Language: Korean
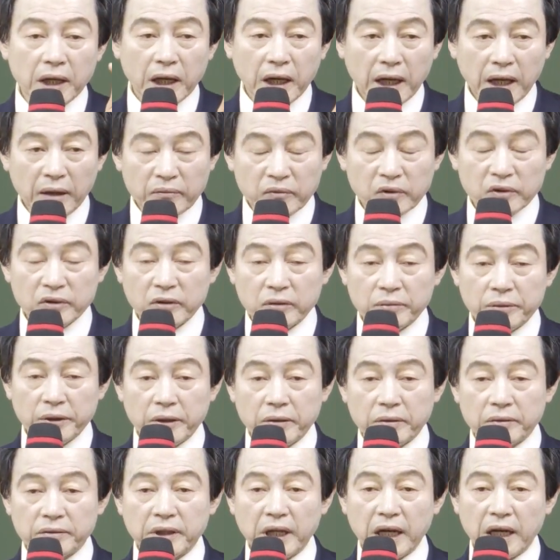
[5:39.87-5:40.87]
한문도
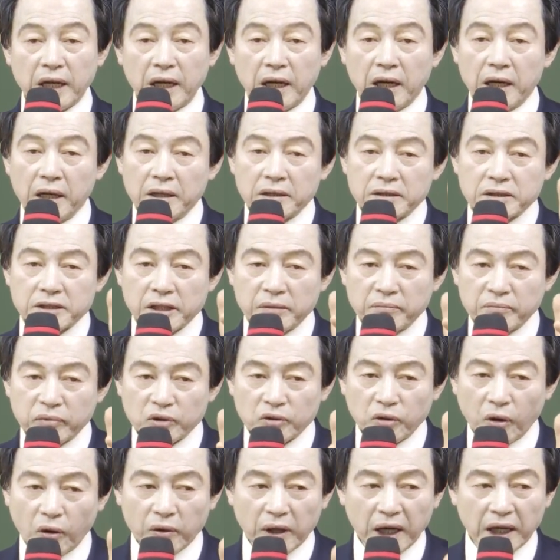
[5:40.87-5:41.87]
배우고 내가
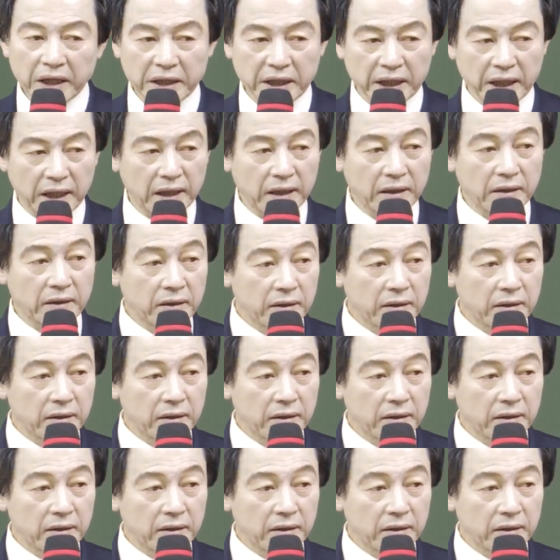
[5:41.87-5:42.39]
전부 독학이야